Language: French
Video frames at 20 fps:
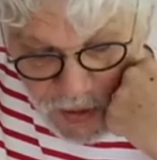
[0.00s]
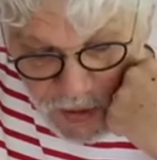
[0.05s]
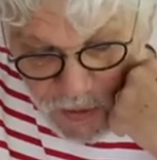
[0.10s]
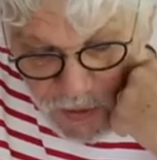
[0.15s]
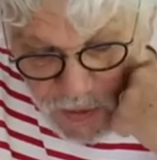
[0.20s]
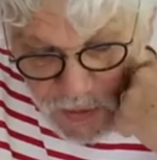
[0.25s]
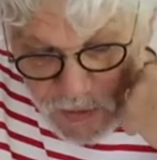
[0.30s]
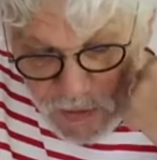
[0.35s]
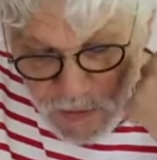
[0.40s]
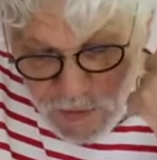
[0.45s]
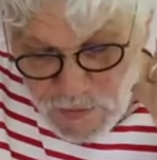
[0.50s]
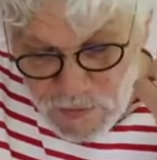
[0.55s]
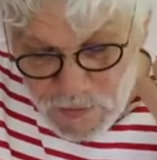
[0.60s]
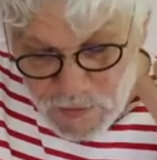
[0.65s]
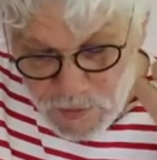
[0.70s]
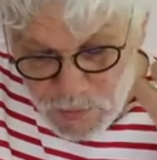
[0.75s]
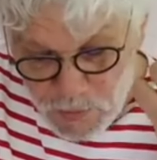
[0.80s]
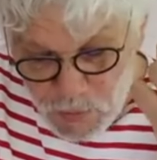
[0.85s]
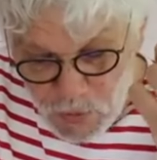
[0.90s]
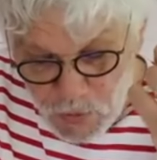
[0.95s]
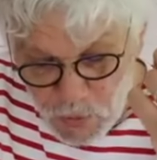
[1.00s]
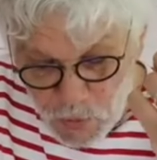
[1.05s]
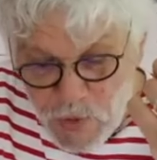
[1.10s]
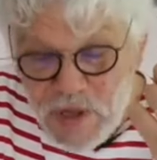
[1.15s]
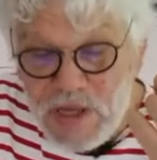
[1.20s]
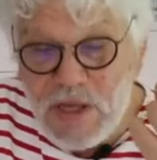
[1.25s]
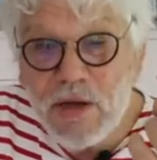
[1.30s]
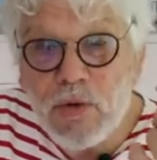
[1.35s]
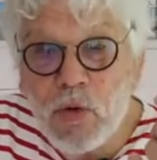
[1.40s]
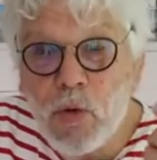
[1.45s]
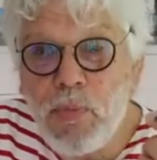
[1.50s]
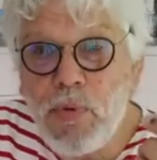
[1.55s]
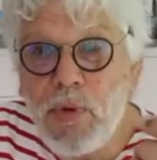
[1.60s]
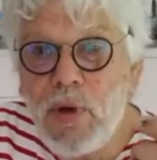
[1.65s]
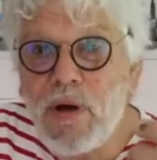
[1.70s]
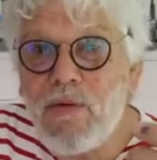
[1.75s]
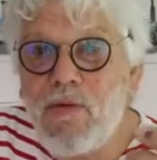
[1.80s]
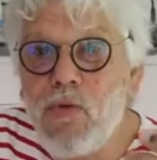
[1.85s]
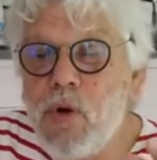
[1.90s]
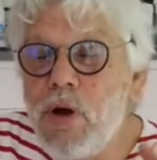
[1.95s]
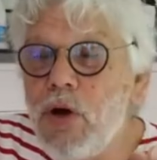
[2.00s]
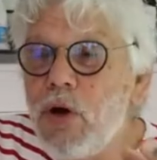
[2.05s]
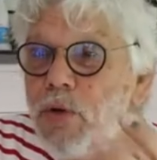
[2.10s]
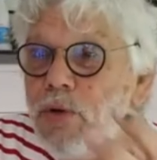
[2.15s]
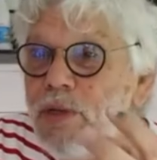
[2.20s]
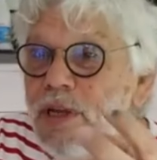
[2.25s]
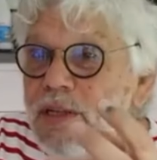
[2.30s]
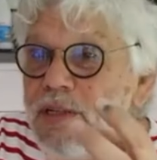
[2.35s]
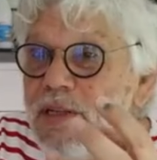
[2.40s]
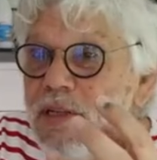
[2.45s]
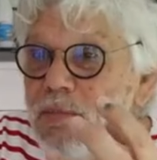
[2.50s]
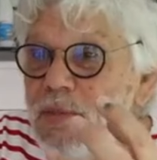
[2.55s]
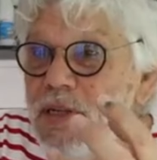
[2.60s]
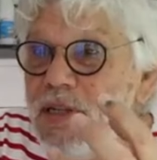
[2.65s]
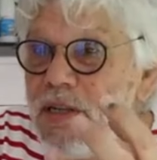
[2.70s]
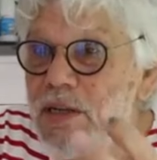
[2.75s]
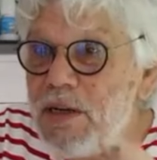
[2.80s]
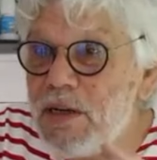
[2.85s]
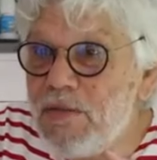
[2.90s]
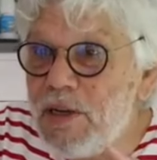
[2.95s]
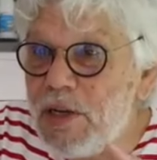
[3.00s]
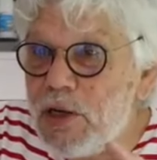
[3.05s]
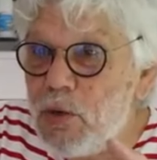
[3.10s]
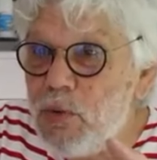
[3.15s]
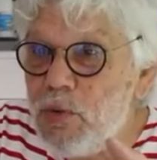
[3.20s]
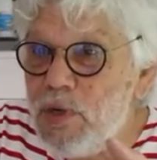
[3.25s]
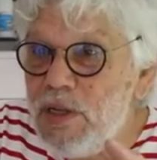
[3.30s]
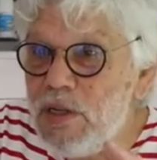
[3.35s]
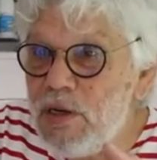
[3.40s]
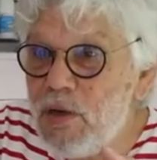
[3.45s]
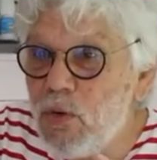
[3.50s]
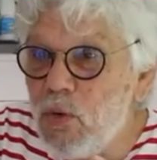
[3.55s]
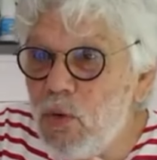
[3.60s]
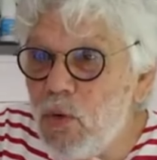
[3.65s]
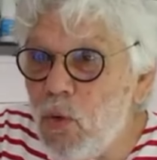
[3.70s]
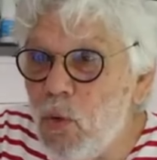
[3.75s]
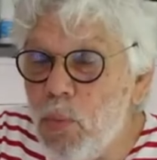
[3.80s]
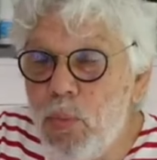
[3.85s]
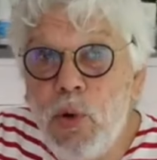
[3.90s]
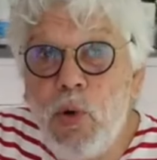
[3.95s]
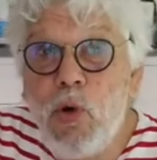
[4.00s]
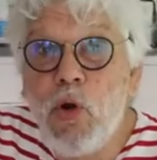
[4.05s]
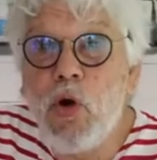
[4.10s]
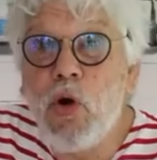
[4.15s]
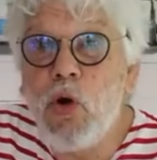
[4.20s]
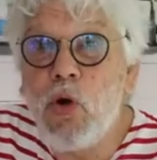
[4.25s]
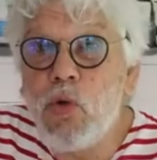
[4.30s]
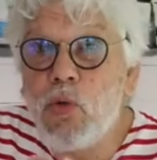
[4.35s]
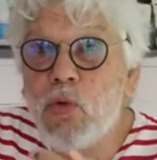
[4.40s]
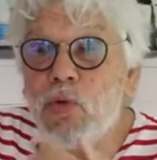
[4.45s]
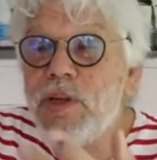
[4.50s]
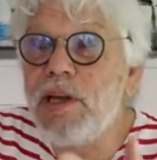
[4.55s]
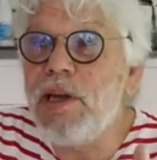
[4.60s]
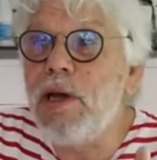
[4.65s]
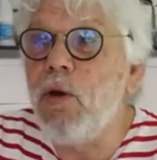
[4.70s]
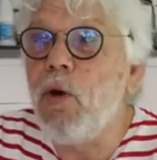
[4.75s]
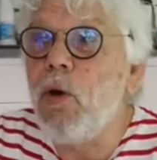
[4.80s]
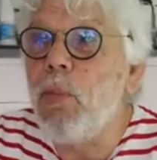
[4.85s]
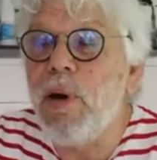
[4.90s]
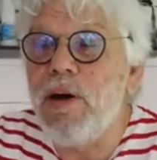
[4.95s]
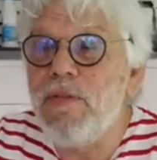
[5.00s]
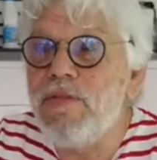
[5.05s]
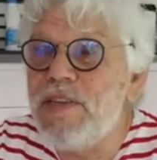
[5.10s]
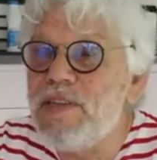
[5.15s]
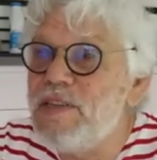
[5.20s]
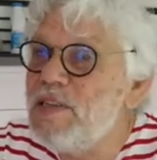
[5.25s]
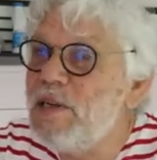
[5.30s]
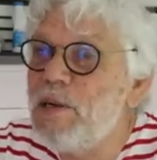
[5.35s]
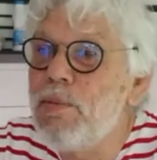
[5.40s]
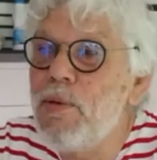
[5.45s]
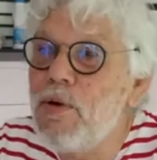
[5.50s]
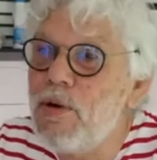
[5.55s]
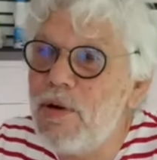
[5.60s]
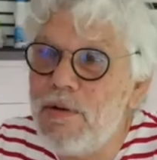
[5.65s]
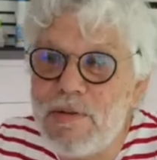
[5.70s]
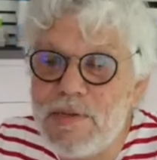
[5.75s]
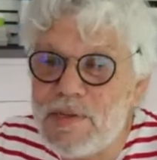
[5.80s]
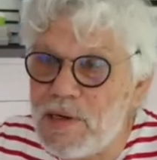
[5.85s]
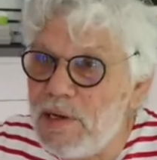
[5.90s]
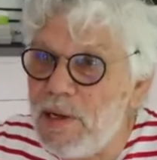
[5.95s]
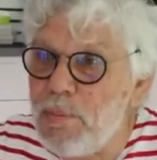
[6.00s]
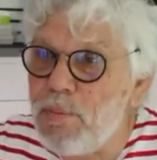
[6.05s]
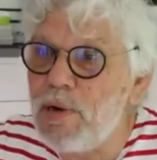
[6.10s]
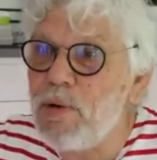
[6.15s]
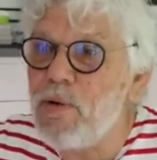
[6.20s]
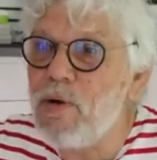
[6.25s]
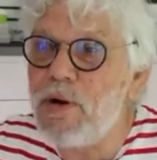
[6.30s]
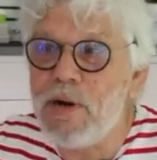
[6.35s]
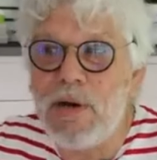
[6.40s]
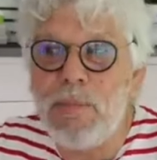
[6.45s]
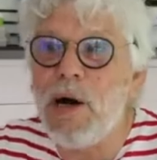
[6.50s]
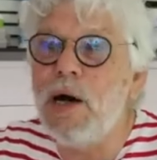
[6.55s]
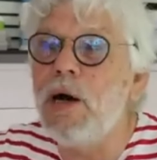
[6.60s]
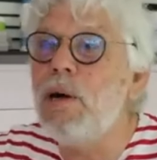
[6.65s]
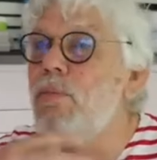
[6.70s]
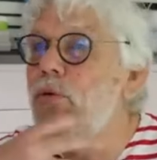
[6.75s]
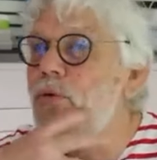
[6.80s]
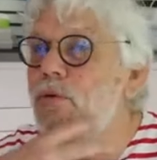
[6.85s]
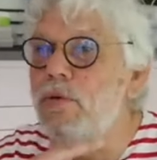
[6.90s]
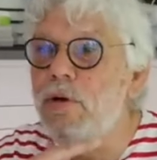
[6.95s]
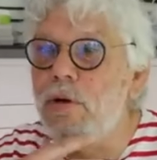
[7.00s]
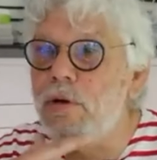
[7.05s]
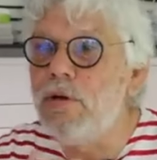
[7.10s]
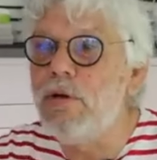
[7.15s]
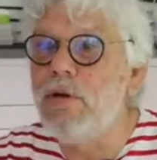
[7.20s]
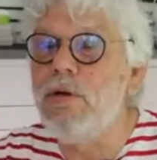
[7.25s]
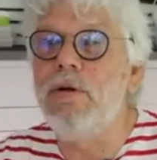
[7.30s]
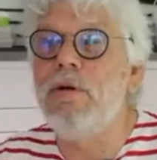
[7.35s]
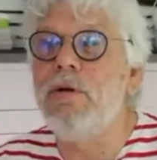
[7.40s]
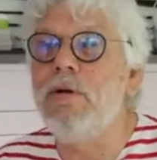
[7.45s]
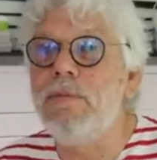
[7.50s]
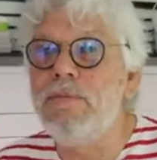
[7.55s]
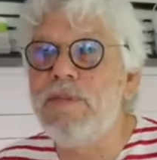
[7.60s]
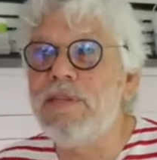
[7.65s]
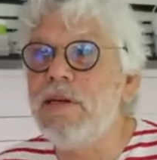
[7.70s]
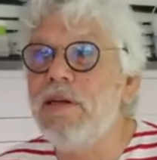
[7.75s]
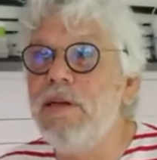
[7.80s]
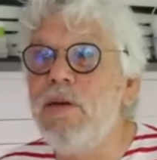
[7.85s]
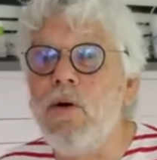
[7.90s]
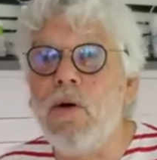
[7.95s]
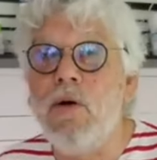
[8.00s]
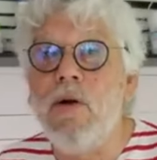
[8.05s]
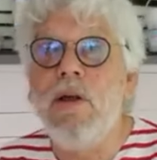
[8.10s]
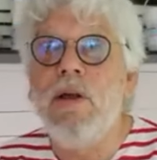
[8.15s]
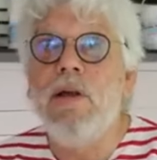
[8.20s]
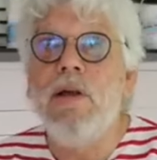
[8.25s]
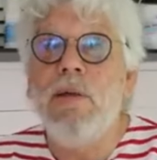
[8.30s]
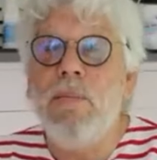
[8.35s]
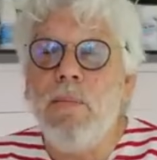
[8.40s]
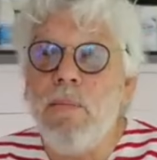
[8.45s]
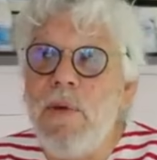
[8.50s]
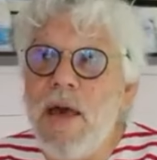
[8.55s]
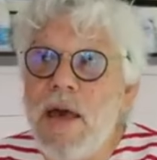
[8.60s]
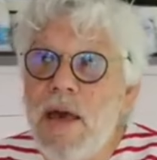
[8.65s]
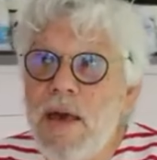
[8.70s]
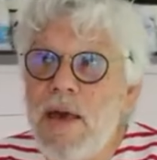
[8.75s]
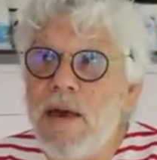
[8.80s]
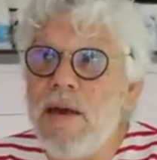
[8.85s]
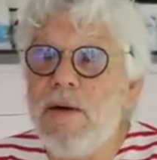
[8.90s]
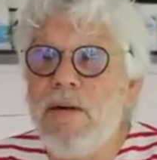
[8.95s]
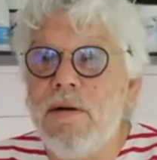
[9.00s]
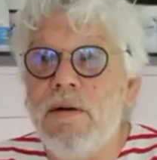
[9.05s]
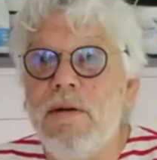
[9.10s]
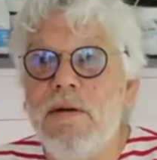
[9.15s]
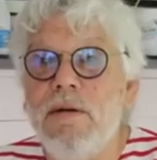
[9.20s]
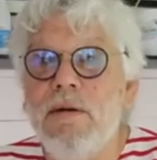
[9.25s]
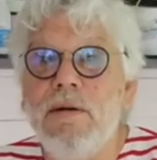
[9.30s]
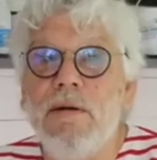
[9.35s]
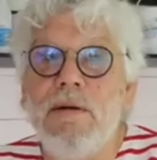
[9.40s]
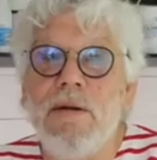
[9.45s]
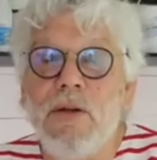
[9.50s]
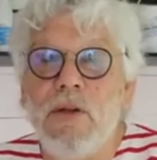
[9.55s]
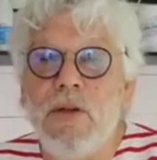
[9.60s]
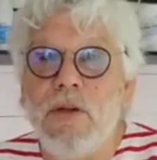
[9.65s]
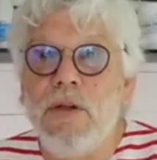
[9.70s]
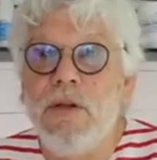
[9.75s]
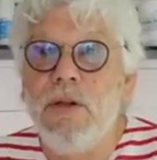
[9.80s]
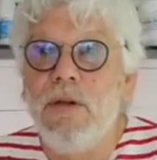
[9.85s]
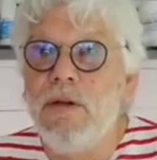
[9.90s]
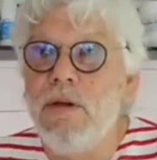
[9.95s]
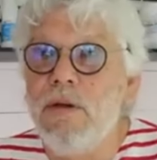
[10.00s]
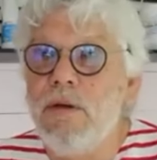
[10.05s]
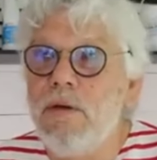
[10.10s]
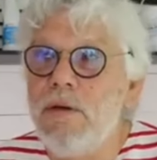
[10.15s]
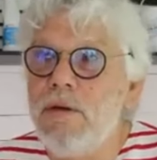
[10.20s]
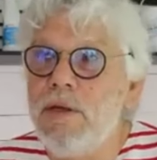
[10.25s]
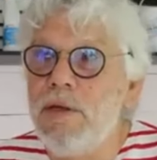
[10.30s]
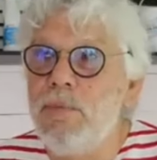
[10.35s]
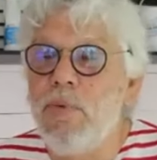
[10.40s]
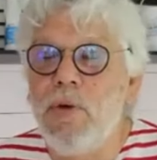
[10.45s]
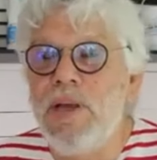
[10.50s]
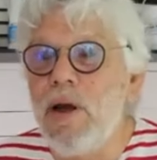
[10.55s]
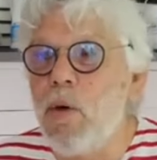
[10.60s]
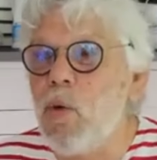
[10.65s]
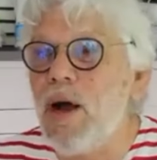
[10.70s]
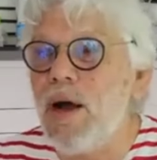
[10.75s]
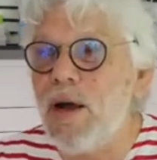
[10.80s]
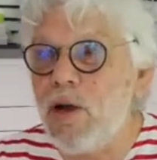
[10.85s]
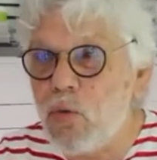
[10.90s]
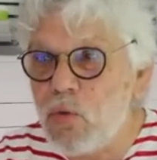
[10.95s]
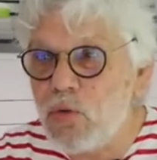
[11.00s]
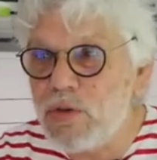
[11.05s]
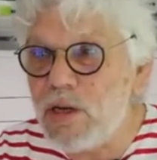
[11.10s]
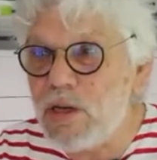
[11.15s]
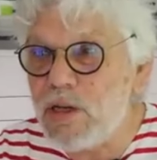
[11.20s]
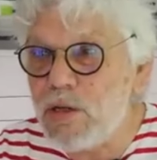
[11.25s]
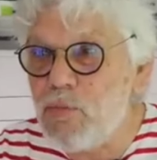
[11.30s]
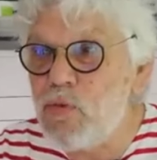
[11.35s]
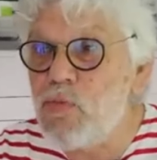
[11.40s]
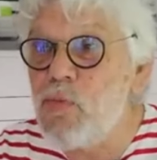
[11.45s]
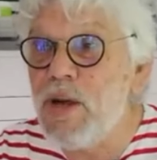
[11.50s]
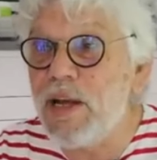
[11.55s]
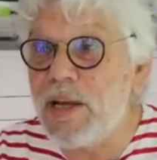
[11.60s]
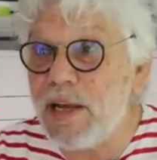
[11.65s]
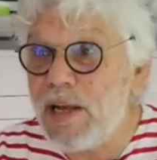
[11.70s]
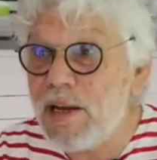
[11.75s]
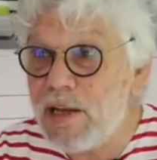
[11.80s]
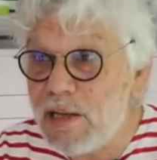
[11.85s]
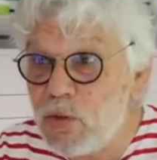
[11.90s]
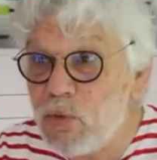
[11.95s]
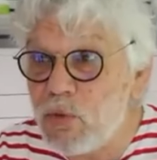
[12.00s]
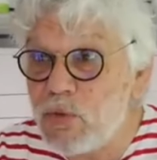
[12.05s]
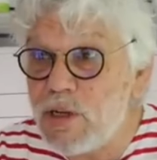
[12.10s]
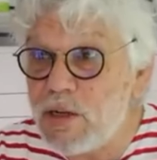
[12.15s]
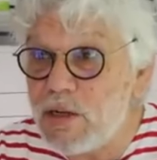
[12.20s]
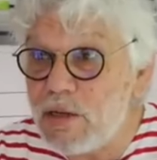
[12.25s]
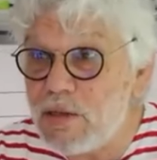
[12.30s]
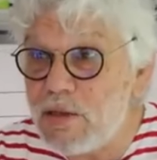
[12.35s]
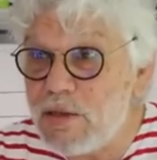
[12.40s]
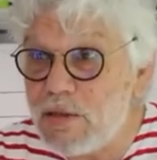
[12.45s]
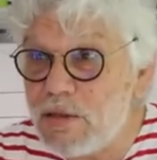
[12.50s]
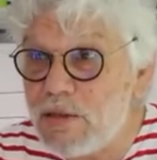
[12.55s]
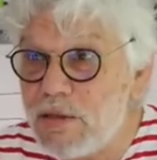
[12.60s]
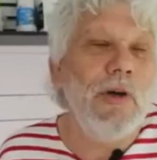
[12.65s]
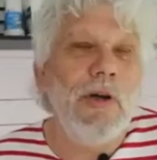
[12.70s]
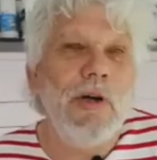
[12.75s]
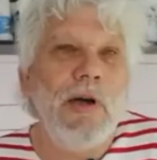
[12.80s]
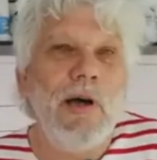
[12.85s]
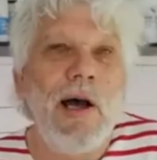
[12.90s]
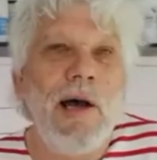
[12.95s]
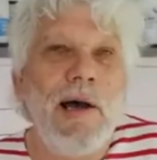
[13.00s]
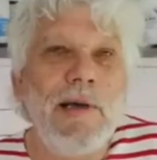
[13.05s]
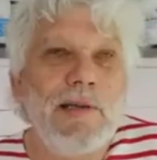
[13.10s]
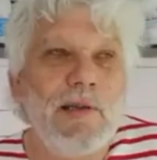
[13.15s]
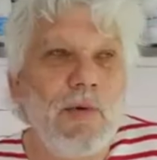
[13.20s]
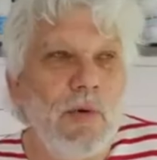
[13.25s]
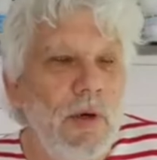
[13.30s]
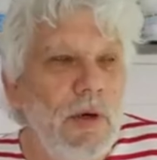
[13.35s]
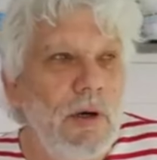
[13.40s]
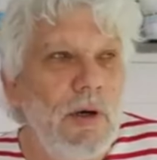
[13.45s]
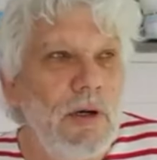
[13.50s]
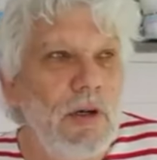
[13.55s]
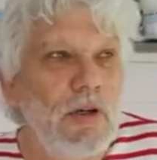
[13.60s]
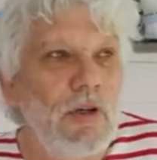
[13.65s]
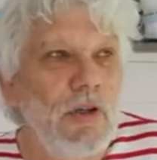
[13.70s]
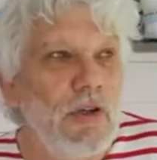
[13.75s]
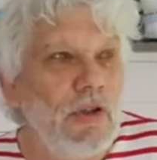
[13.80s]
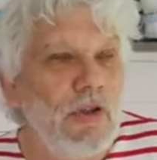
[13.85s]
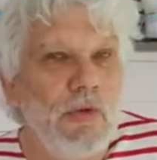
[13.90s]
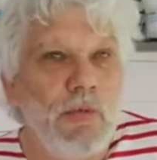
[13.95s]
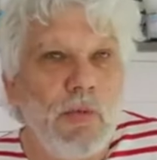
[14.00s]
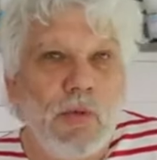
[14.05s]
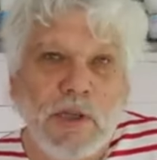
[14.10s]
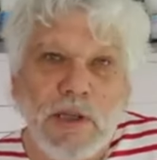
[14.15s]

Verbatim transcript: euh, comment Oui, on peut avoir une intimité avec lui, on peut le rencontrer. Alors pas physiquement, hein, vous n'allez pas voir un barbu euh, comme ça, non. Mais euh, il peut y avoir un contact, vous pouvez créer le contact. Un soir, je suis